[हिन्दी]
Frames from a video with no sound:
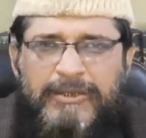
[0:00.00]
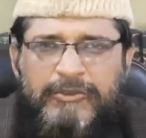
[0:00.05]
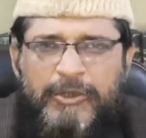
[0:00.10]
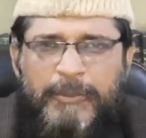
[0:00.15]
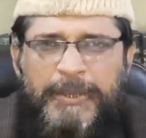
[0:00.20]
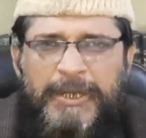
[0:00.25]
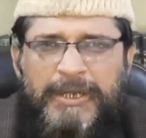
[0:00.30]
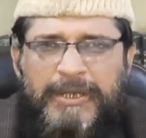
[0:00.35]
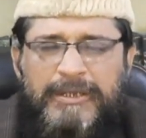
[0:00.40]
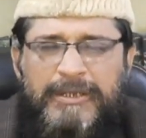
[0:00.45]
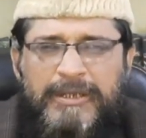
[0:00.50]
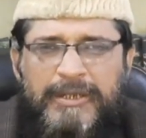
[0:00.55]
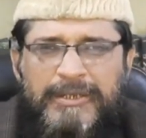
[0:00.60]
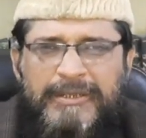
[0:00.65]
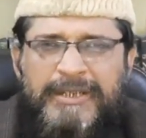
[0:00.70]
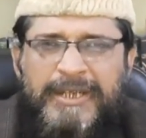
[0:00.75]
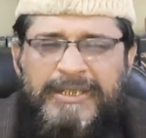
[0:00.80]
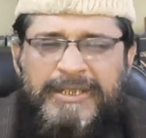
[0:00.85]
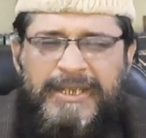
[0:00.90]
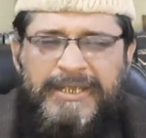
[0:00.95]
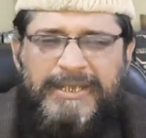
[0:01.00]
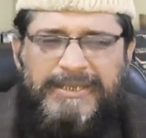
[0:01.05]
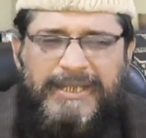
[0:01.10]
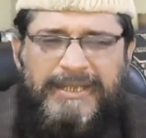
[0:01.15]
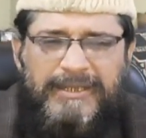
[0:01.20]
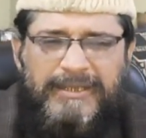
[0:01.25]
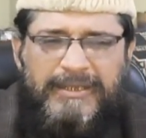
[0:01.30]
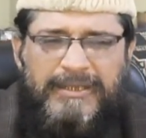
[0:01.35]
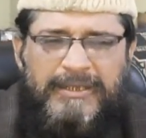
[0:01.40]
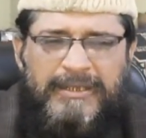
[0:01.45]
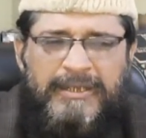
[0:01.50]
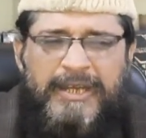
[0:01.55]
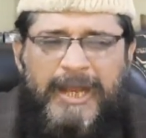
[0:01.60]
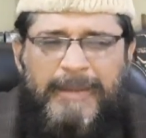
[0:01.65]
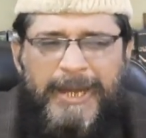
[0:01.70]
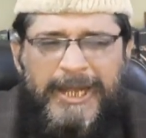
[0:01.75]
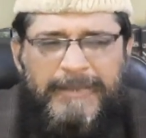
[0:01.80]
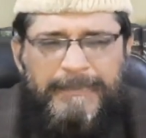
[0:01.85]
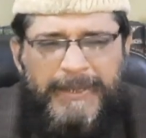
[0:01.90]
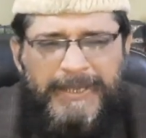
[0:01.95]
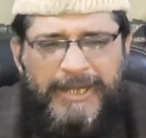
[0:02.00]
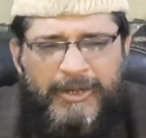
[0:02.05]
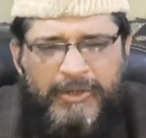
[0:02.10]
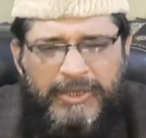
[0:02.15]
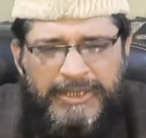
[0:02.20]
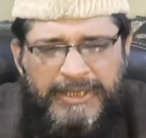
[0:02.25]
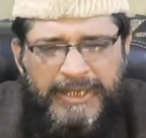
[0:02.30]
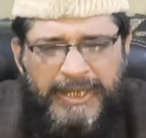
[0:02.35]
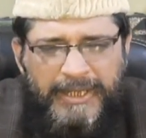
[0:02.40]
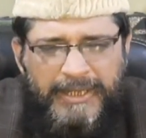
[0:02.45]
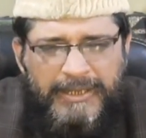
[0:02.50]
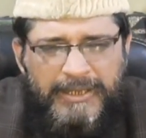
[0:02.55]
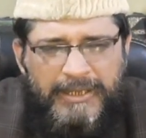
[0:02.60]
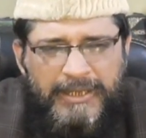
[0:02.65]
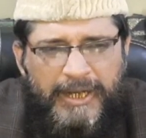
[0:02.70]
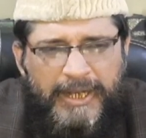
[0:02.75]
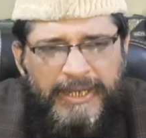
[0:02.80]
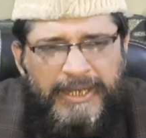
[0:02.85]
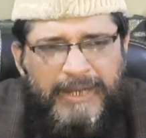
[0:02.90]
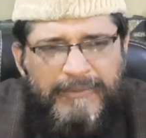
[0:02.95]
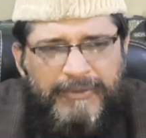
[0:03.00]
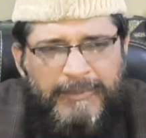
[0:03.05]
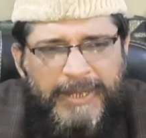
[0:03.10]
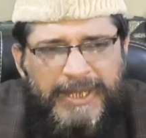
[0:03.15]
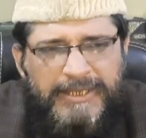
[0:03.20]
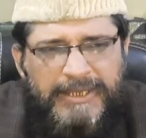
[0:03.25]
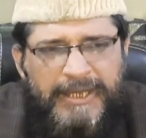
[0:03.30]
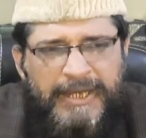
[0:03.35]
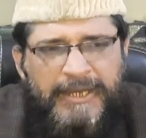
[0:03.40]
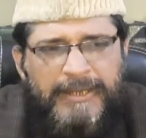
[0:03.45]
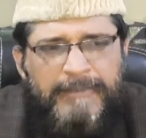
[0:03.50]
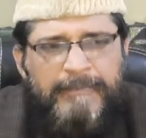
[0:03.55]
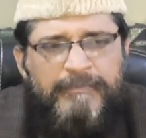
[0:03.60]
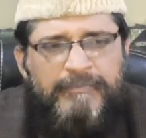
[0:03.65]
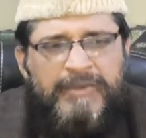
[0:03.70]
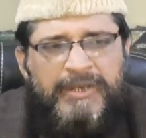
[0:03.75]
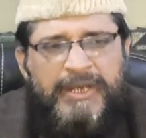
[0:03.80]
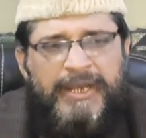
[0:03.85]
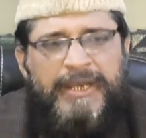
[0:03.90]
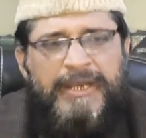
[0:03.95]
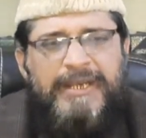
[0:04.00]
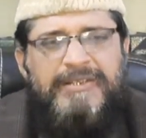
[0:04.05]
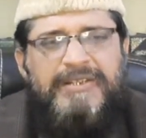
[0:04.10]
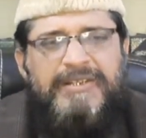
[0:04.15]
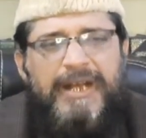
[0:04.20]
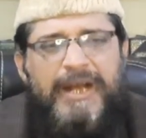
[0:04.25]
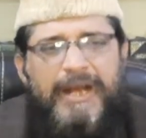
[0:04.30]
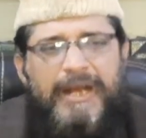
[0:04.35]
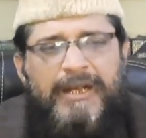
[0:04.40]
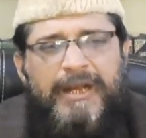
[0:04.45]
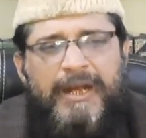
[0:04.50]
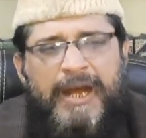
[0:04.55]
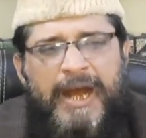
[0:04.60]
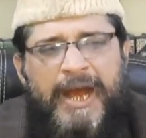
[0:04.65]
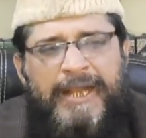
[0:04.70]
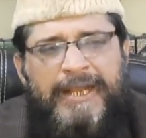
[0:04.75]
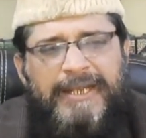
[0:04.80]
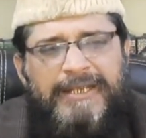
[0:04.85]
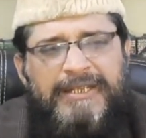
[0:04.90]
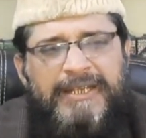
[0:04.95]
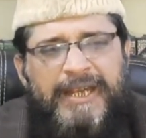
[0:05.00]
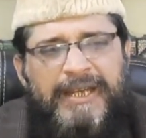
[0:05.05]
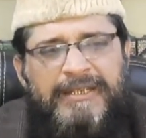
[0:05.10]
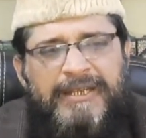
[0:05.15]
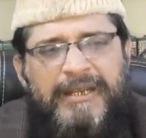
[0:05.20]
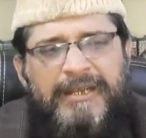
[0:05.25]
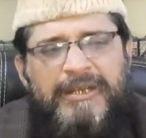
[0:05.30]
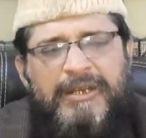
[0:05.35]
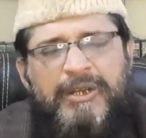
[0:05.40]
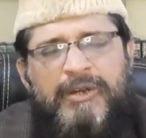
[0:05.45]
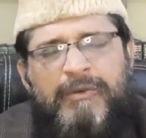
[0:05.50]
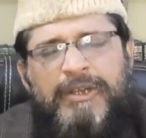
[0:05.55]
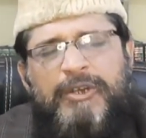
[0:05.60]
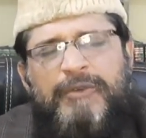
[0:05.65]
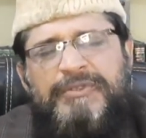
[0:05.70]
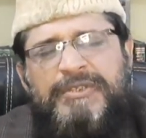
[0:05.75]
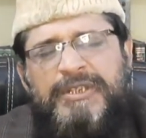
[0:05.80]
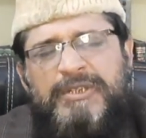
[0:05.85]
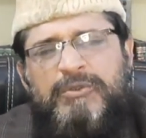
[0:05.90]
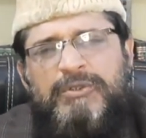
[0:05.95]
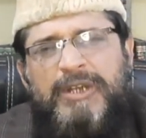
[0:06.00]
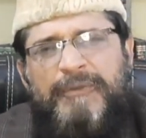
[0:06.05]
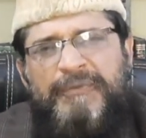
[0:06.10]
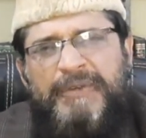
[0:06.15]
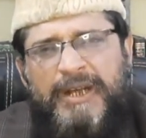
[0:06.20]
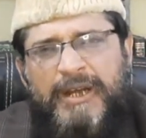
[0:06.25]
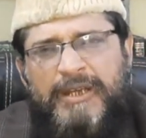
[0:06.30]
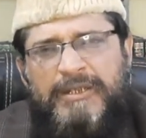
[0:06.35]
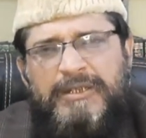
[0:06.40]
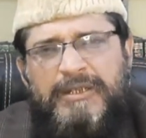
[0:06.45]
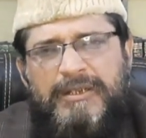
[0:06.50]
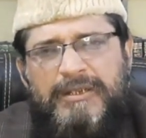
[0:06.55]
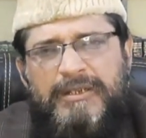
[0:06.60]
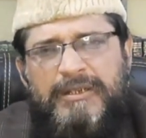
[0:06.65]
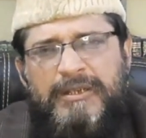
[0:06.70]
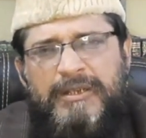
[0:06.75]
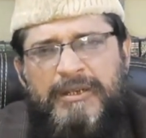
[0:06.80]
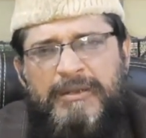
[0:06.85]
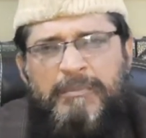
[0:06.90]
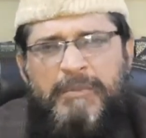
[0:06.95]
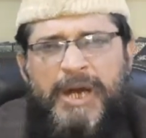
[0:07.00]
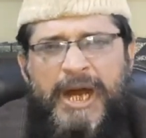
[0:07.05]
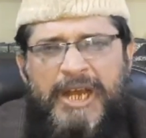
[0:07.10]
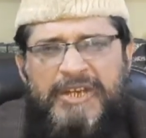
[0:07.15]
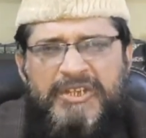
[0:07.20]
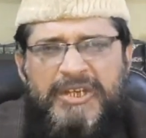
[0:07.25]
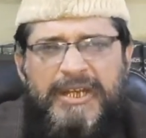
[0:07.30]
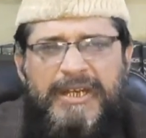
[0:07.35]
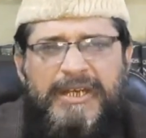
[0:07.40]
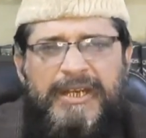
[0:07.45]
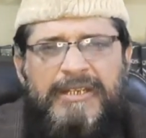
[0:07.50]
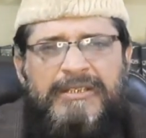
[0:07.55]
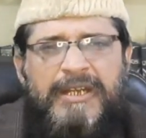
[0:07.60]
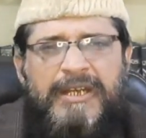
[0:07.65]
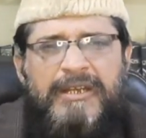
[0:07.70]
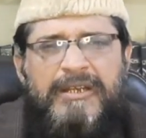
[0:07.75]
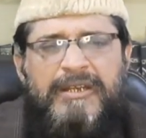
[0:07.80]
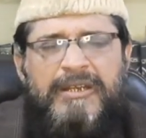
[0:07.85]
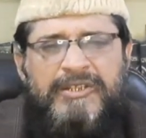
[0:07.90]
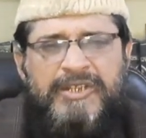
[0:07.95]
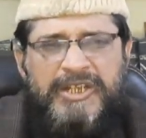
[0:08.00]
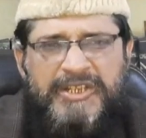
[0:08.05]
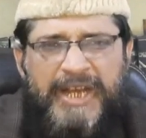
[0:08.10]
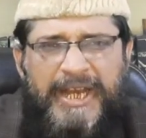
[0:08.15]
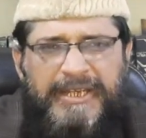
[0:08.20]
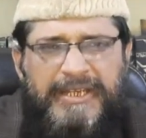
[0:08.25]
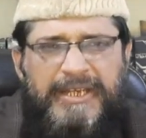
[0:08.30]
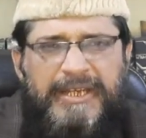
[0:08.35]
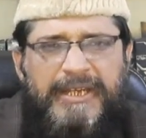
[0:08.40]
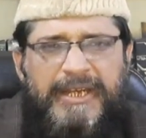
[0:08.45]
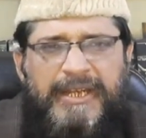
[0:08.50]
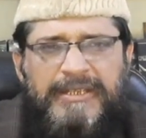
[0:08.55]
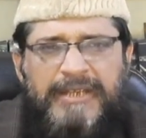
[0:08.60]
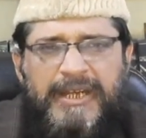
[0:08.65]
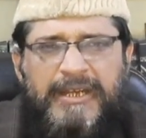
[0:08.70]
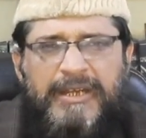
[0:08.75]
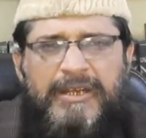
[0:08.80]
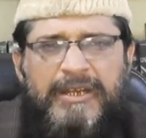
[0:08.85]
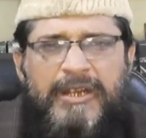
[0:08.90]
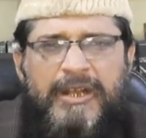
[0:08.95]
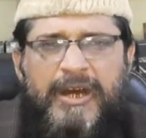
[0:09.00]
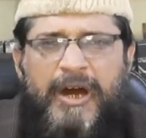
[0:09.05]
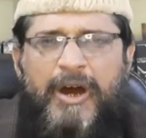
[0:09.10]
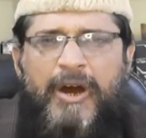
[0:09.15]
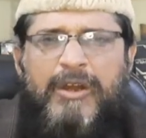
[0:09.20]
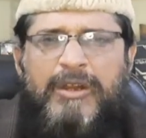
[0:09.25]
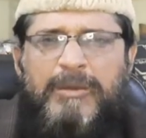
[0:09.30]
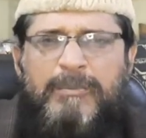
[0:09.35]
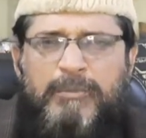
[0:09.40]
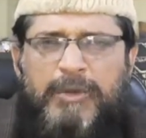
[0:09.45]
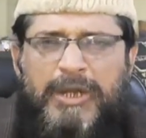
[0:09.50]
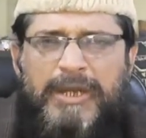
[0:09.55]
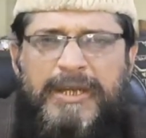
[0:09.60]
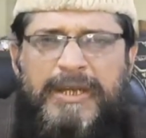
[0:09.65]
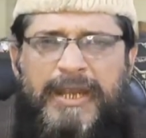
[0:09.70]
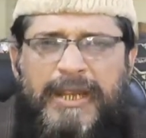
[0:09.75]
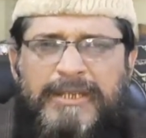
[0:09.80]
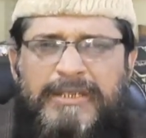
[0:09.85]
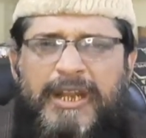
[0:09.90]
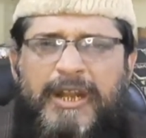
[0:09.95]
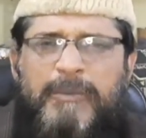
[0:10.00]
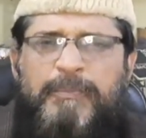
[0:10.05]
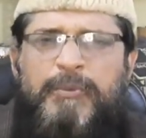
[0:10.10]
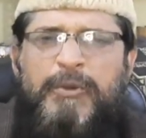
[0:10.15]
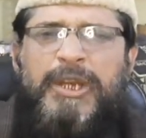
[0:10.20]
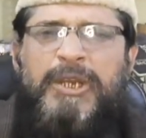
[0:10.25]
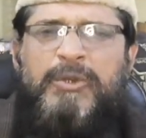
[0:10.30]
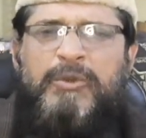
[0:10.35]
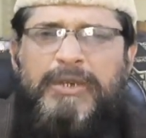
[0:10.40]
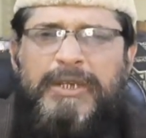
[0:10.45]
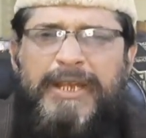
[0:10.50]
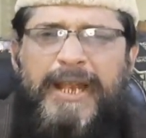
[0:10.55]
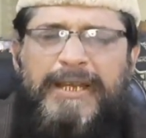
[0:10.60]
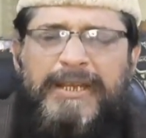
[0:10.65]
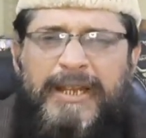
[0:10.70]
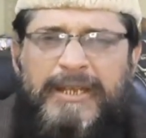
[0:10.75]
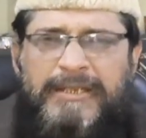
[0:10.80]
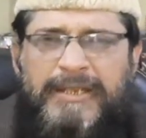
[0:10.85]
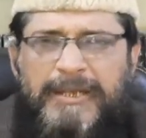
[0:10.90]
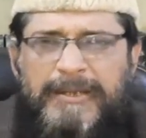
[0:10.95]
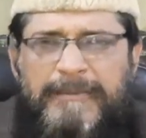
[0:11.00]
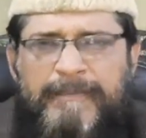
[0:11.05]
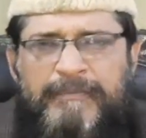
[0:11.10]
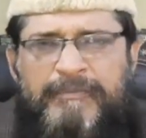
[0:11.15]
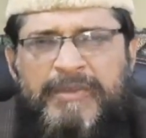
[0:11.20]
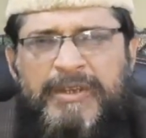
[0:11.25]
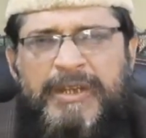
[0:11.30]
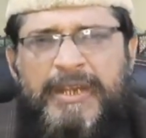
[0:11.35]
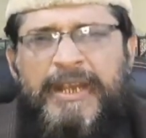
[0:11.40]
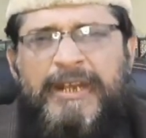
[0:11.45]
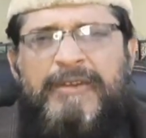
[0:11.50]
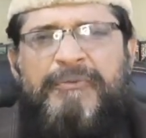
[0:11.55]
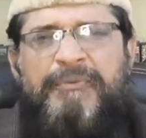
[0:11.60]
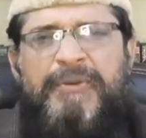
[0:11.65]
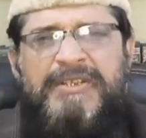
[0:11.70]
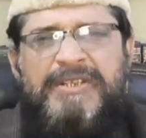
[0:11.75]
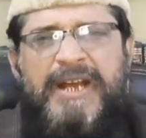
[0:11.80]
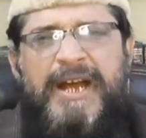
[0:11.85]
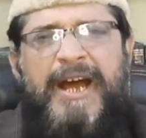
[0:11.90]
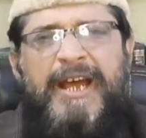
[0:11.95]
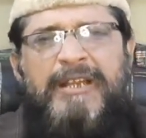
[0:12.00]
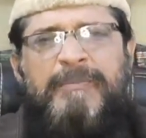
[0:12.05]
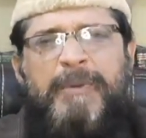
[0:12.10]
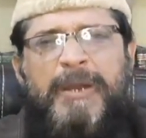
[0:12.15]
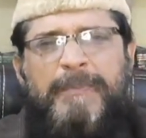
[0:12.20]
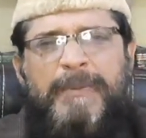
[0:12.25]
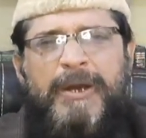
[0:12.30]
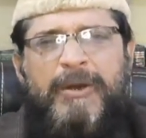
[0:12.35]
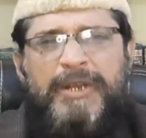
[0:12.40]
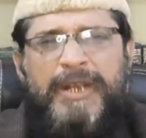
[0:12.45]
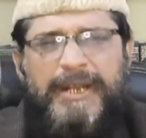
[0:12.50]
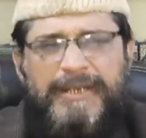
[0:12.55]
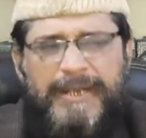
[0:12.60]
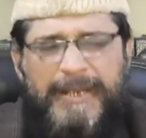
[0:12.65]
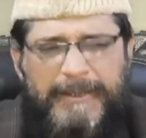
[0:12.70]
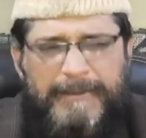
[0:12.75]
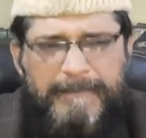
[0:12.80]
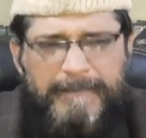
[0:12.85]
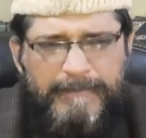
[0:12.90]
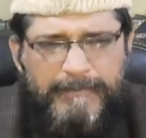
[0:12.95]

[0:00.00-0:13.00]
तो फिर नतीजतन क्या बात पैदा होती है अल्लाह फरमाते हैं कि इस हालत के अंदर वयुफ सिरू नफिलर्द माशरे के अंदर सोसाइटी के अंदर और मुल्क के अंदर और पूरी दुनिया के अंदर एक फसाद बर्पा हो जाता है